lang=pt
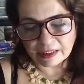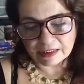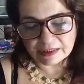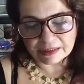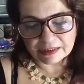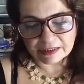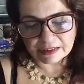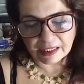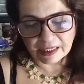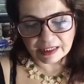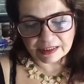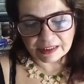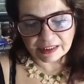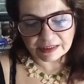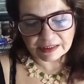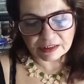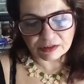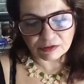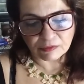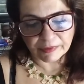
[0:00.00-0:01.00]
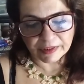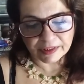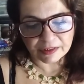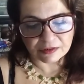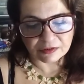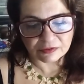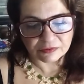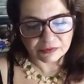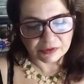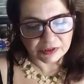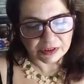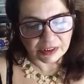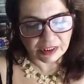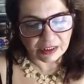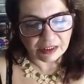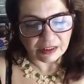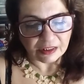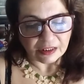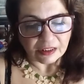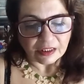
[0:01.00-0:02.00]
as ideias das assombrações,
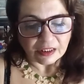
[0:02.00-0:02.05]
né?